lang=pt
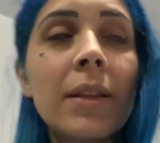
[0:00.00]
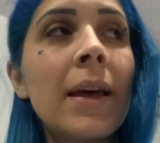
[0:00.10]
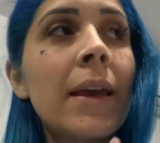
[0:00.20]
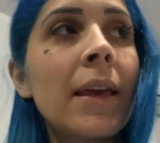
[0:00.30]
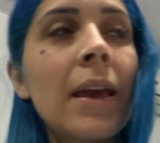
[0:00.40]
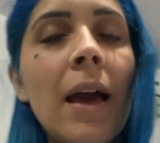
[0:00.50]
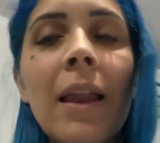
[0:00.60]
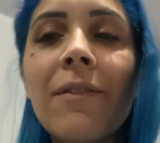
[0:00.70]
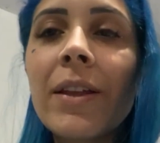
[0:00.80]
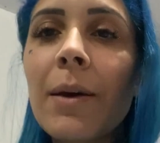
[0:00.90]
Daí
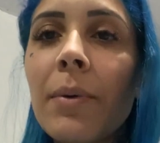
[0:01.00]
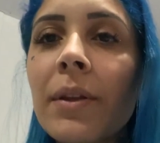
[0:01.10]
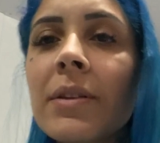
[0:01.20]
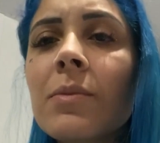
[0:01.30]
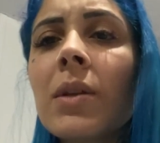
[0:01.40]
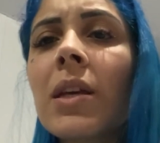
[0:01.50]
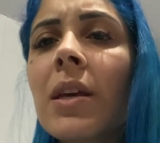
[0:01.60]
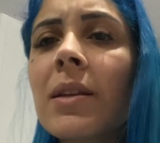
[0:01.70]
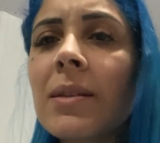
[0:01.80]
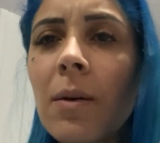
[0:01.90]
ela vai dar banho nas
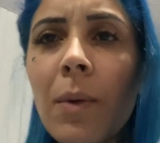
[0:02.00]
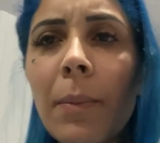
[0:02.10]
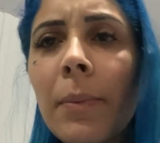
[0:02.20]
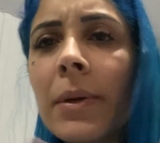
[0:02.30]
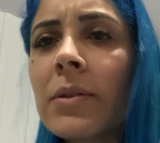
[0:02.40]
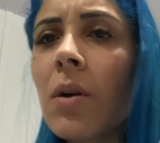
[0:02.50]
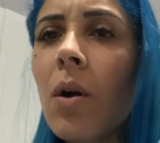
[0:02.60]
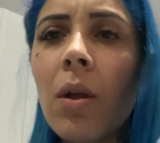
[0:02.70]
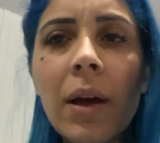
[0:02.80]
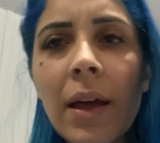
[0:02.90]
meninas, arrumar para pra
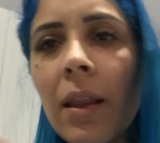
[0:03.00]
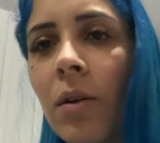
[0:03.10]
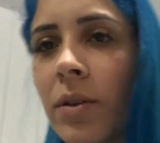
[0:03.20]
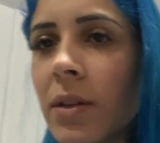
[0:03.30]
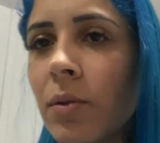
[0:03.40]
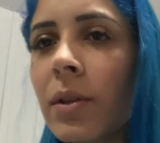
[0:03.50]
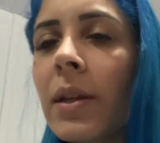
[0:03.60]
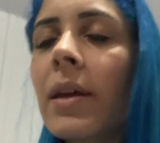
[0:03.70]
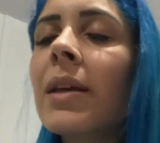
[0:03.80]
escola, aquela coisa toda, né?